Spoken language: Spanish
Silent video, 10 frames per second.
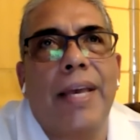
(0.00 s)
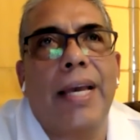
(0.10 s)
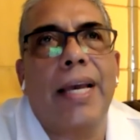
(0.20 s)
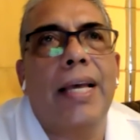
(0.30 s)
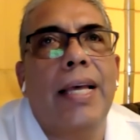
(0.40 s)

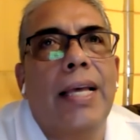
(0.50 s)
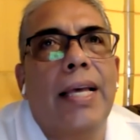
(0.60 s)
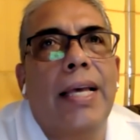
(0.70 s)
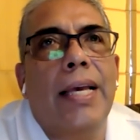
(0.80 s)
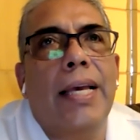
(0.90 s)
bien
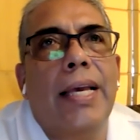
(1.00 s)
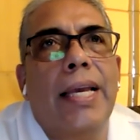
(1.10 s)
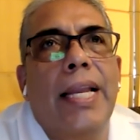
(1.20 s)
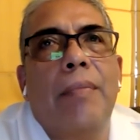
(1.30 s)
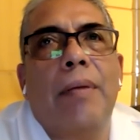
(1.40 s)

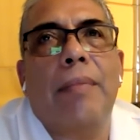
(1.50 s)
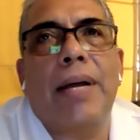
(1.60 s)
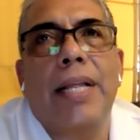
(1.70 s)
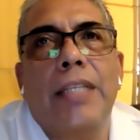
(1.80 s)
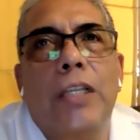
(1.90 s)
y la
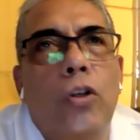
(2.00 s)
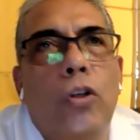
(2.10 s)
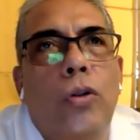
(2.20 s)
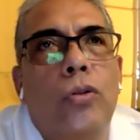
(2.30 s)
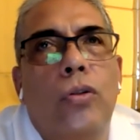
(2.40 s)
mamá dice,
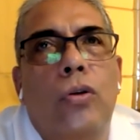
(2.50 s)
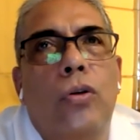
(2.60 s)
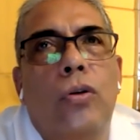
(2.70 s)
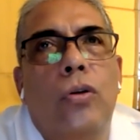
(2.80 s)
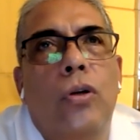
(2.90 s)
no
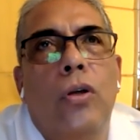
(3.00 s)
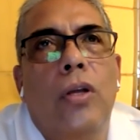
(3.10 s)
doctor,